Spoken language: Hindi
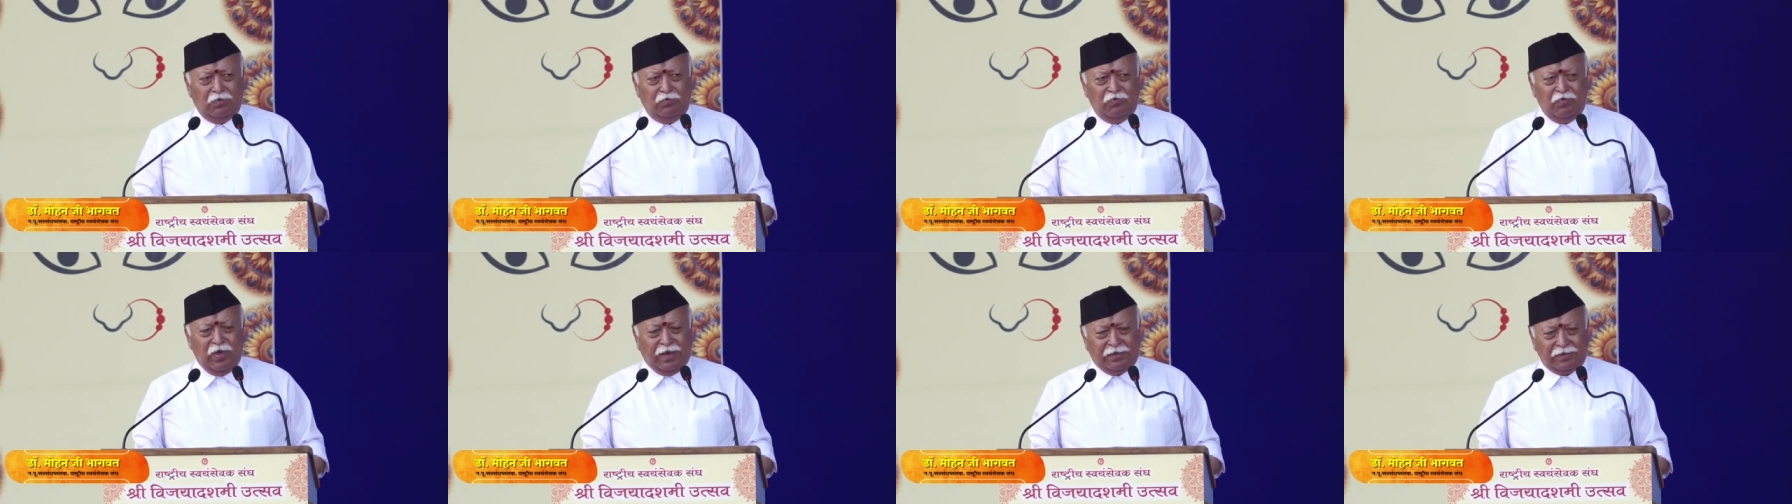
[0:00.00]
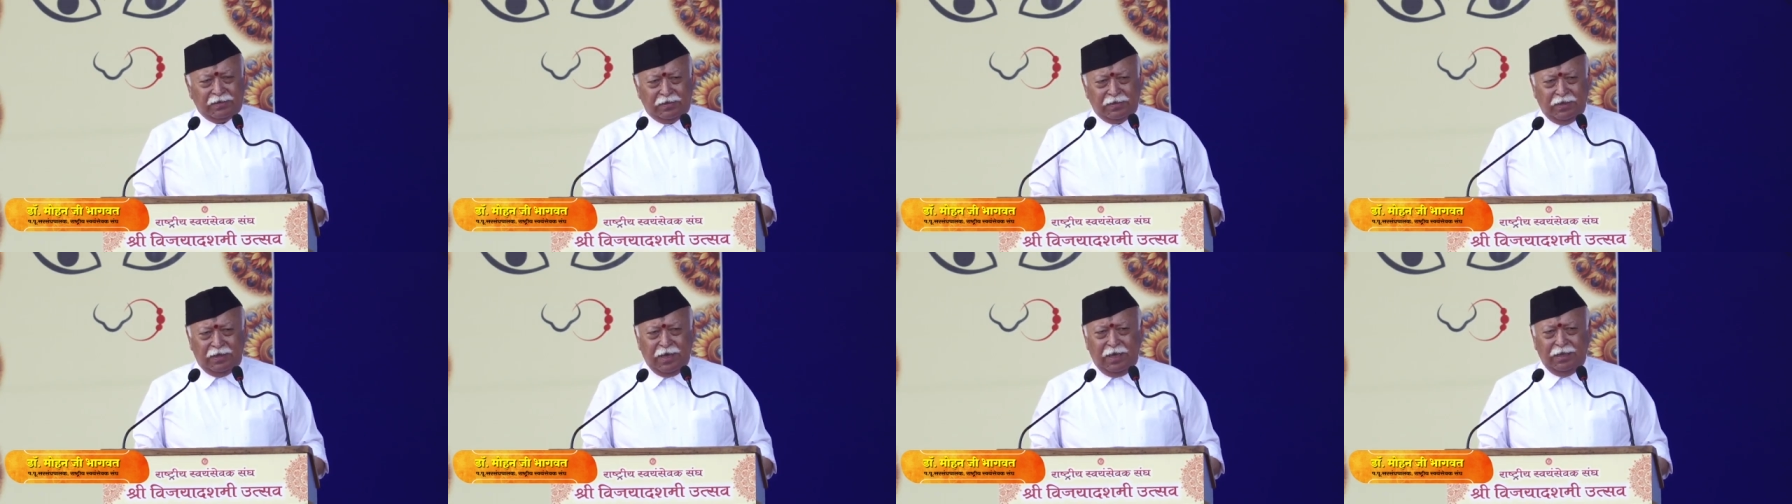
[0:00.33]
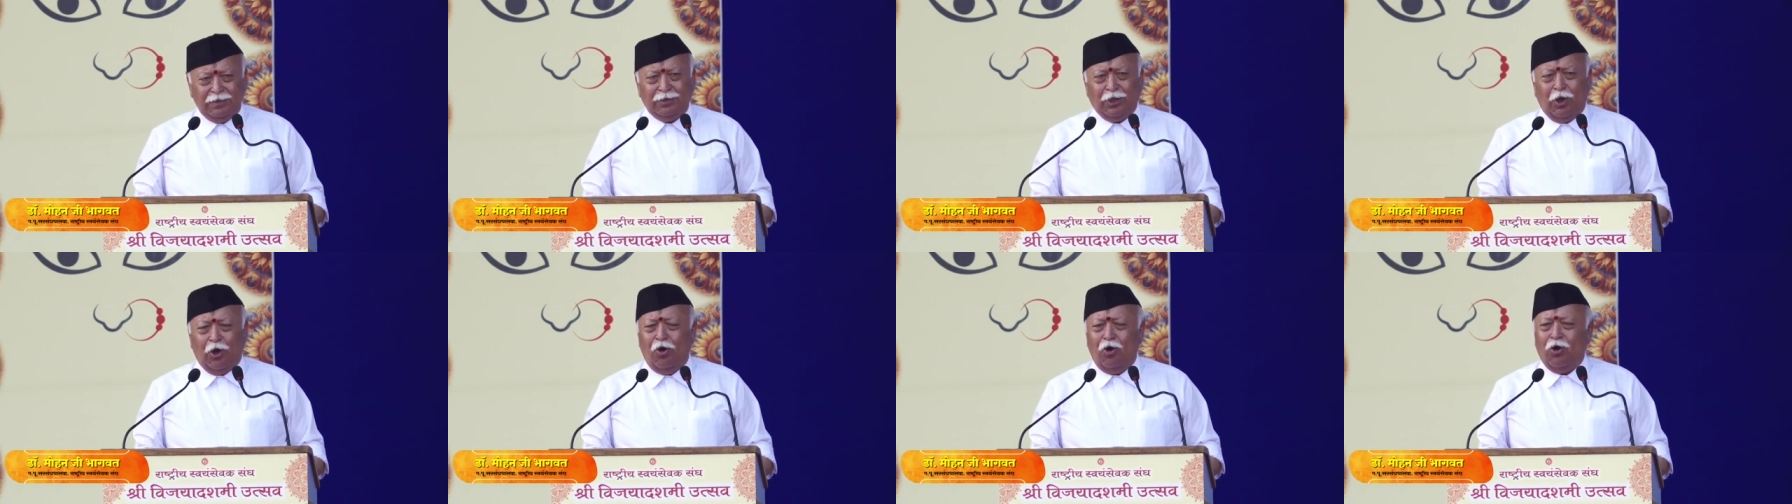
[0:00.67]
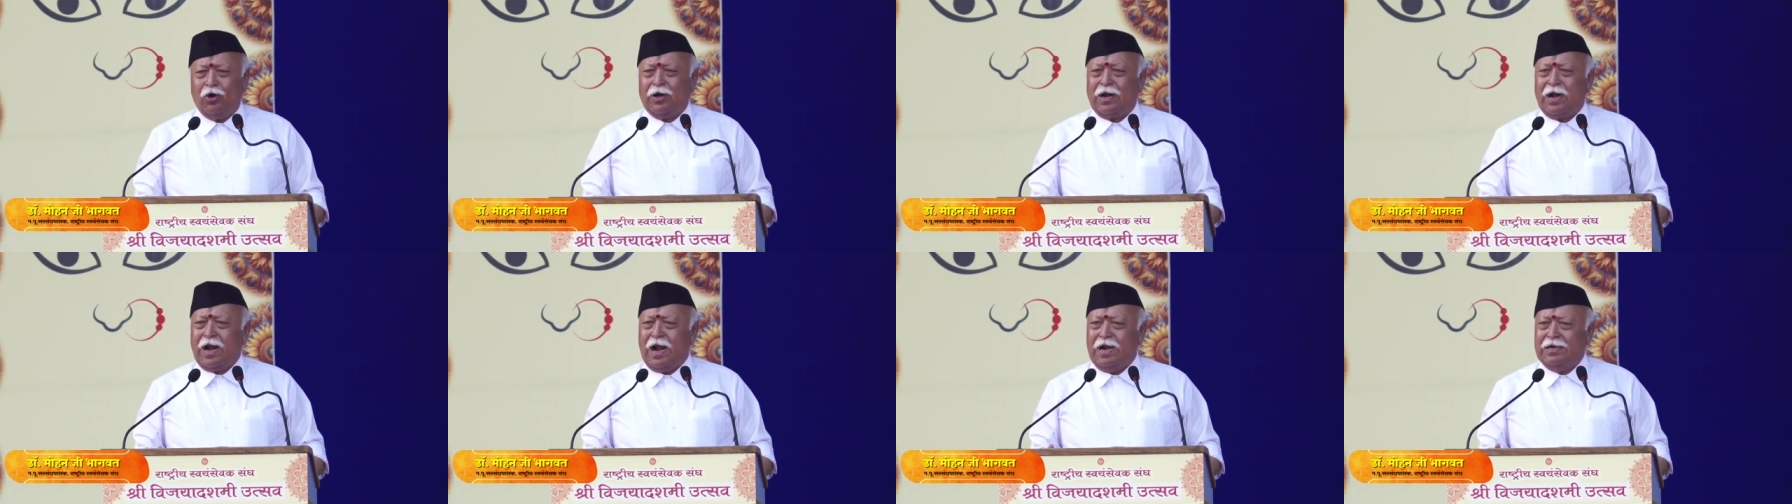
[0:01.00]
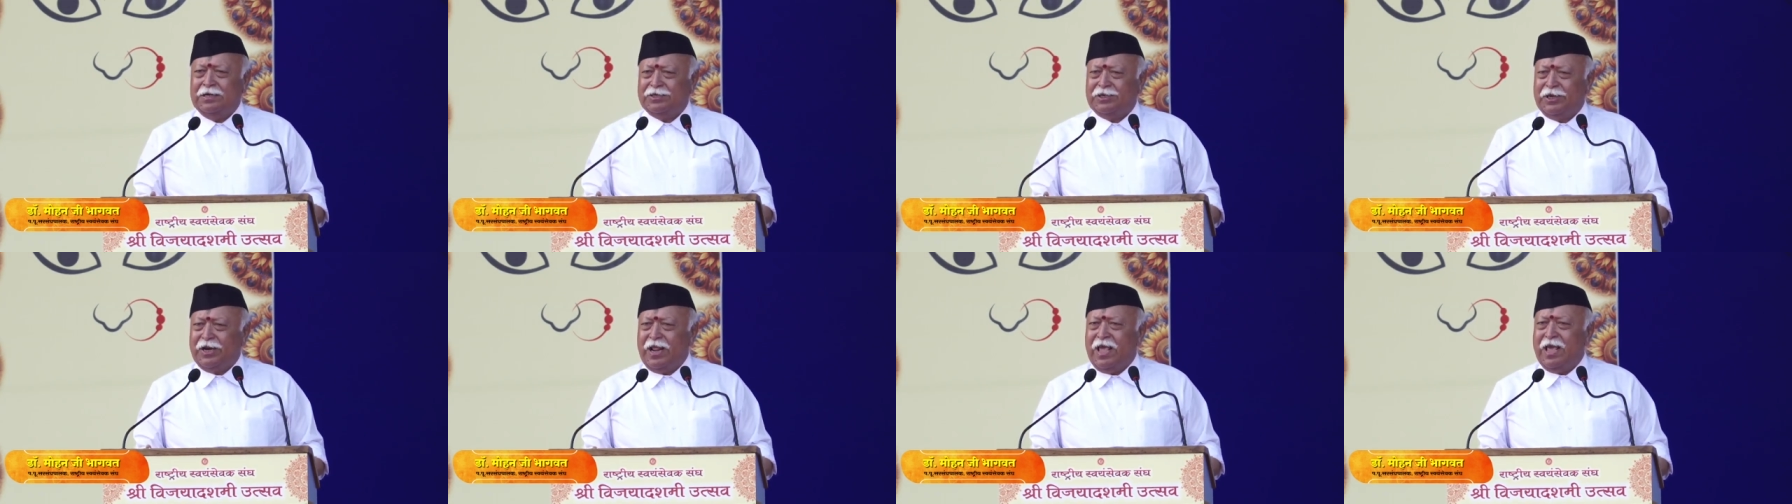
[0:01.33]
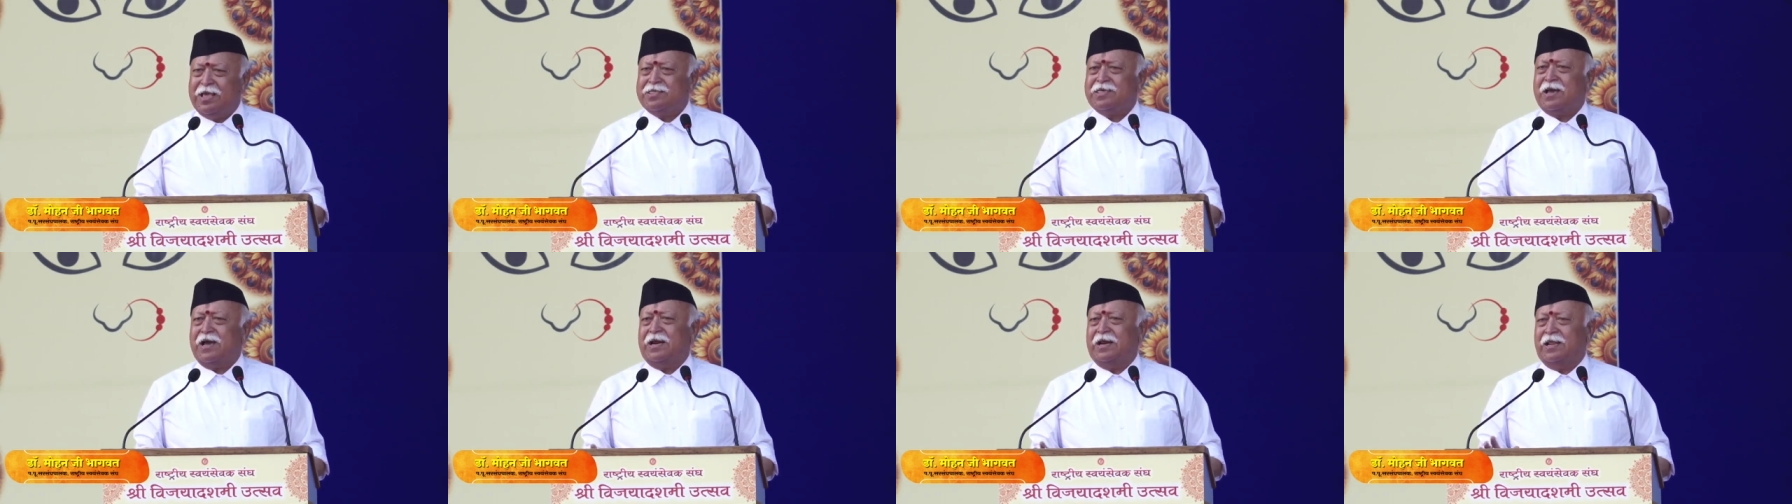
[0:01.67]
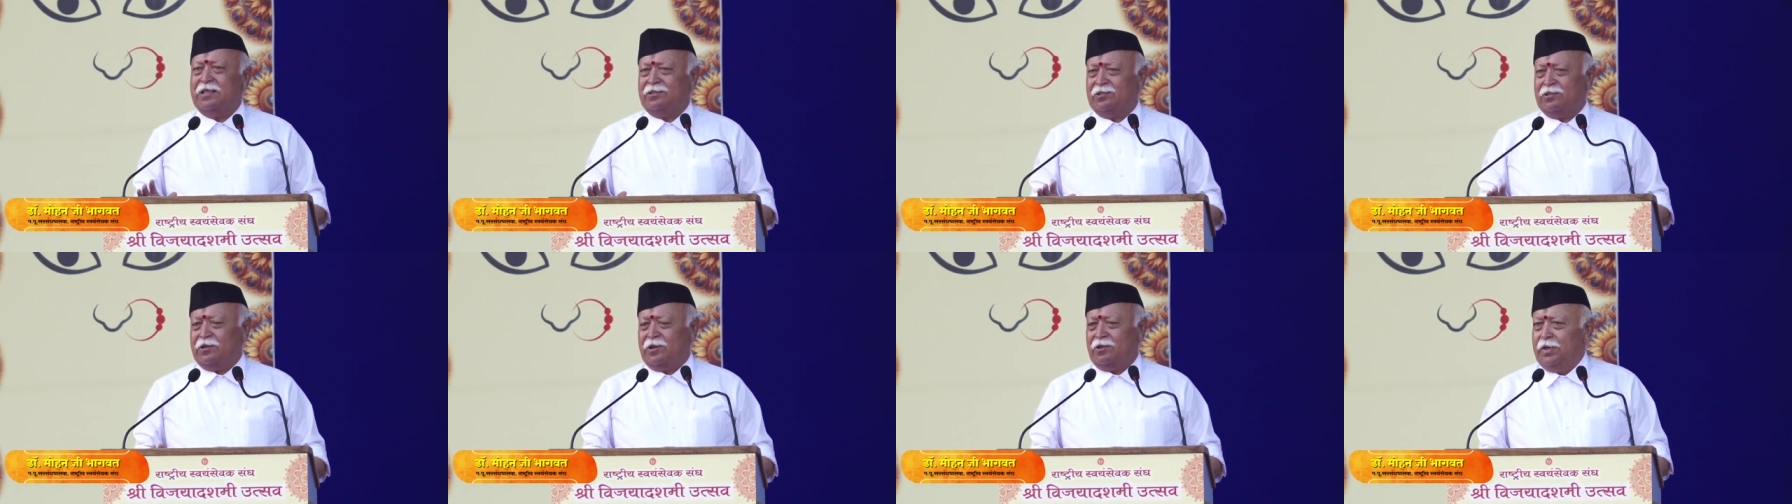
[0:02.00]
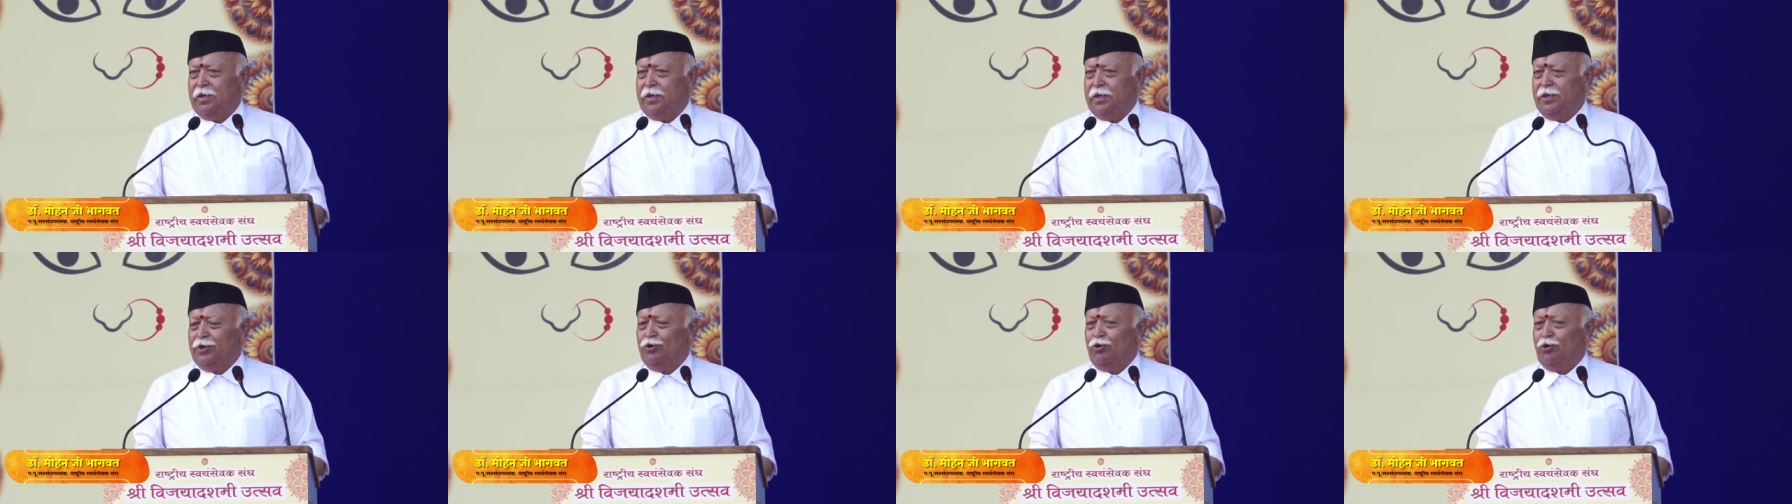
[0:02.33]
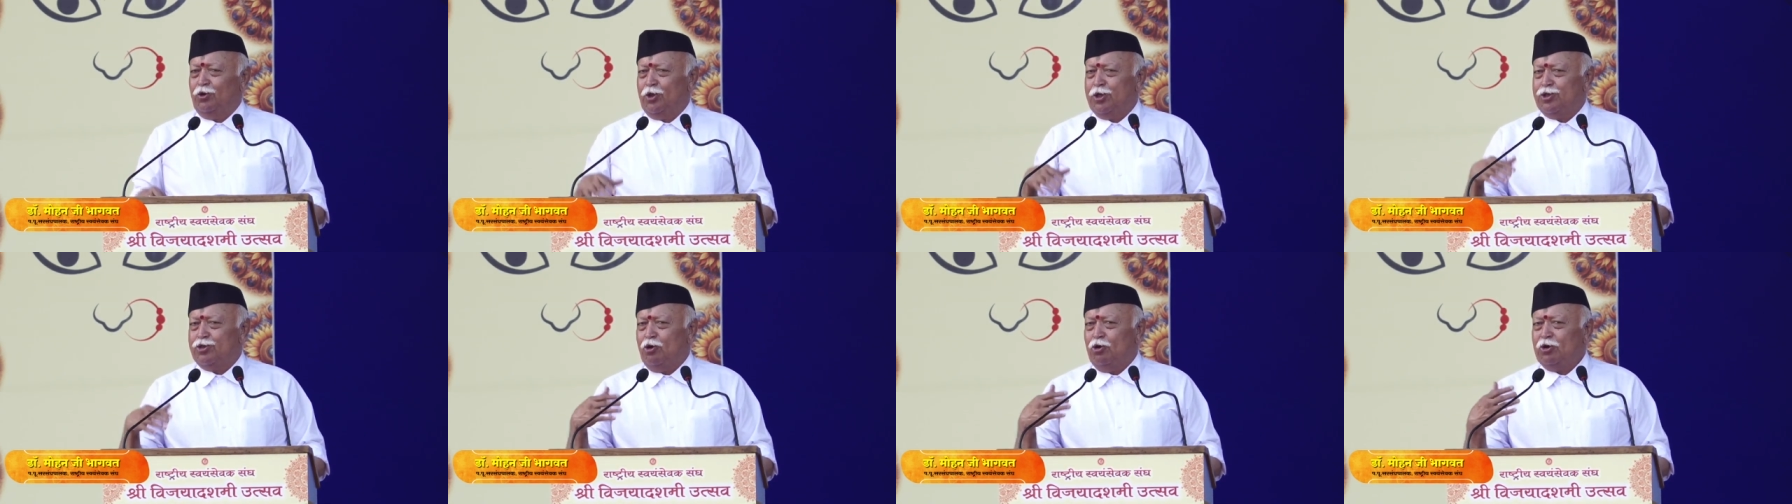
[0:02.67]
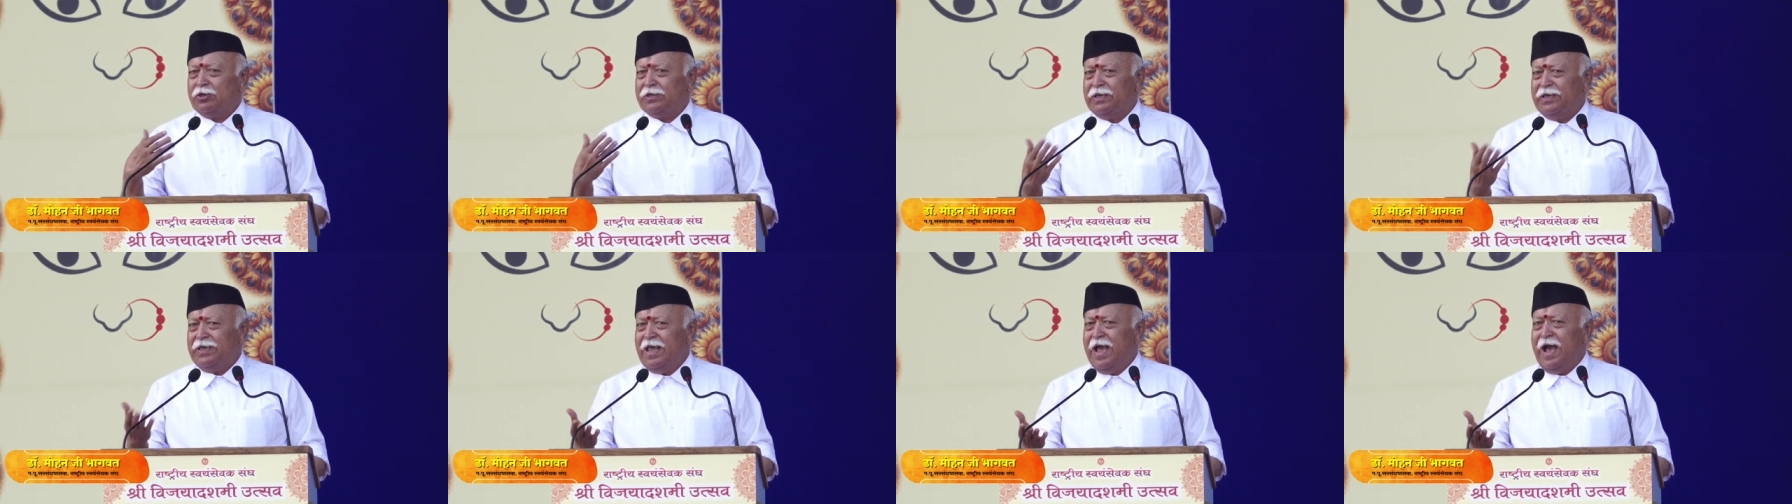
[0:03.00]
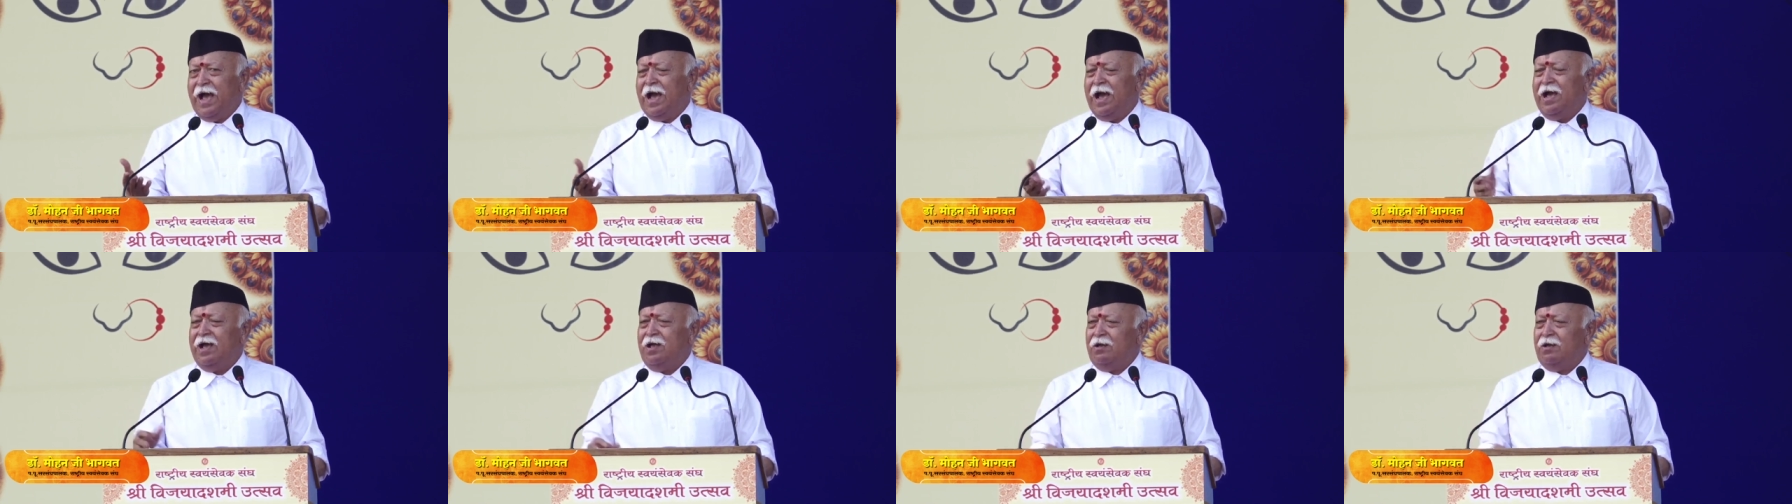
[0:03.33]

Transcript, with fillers: व्यक्तिगत और राष्ट्रीय चारित्र इन्होंने जो किया